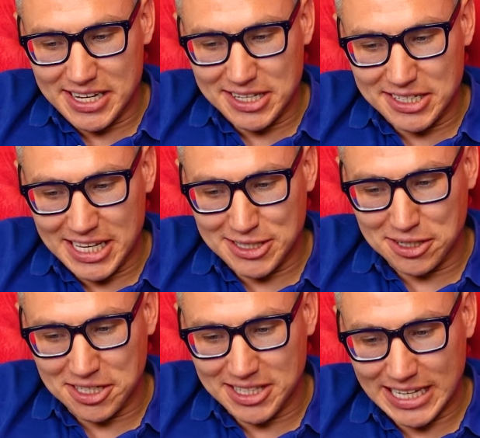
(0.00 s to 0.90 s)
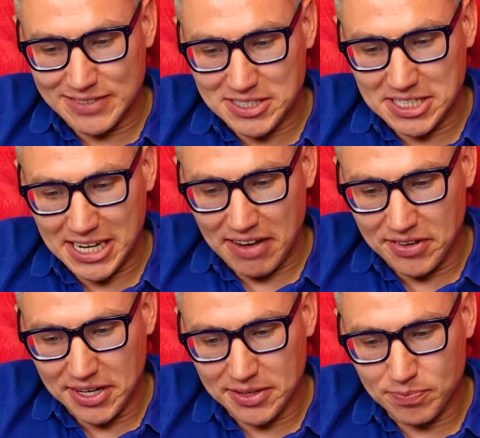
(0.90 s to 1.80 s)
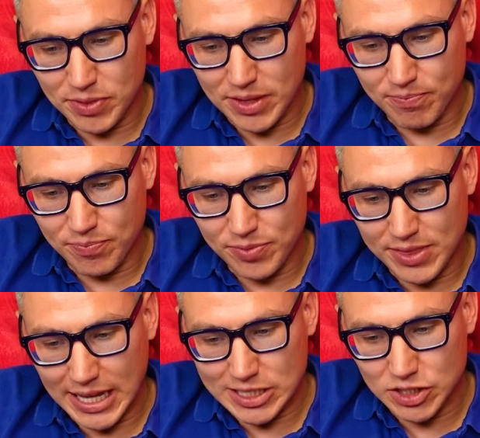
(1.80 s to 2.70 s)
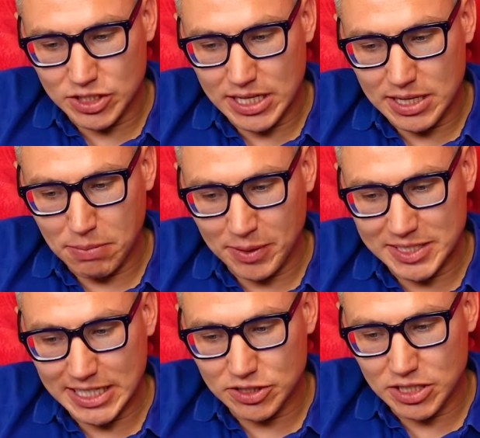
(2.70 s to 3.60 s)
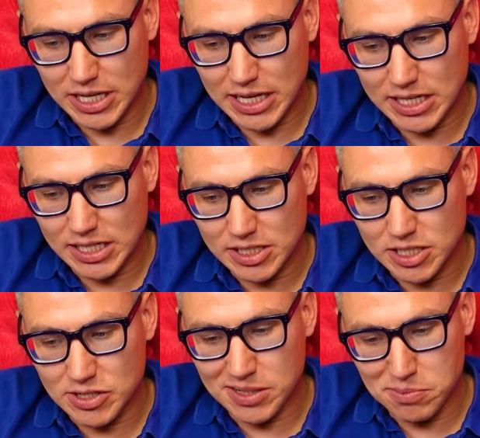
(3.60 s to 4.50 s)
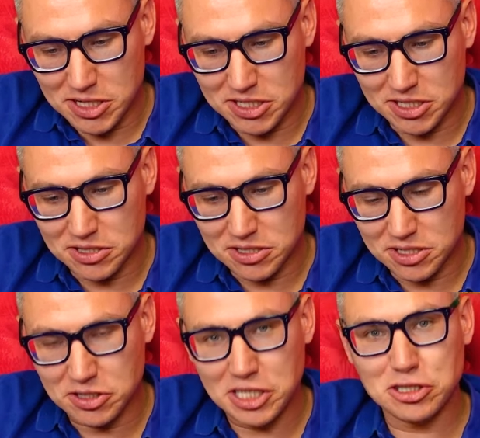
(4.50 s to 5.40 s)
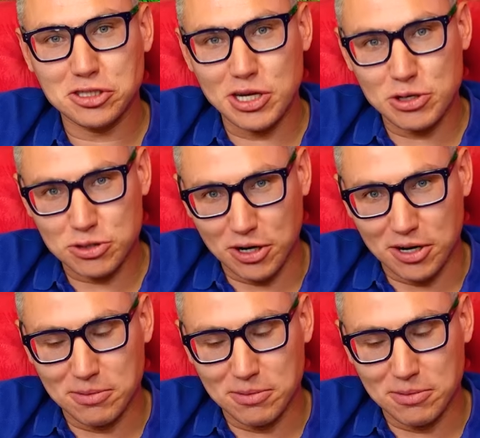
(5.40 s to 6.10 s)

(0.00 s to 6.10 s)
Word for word: y, jest trochę tych nazwisk ciekawych. Mm, także pamiętaj, że jeżeli myślisz, że jest ci ciężko,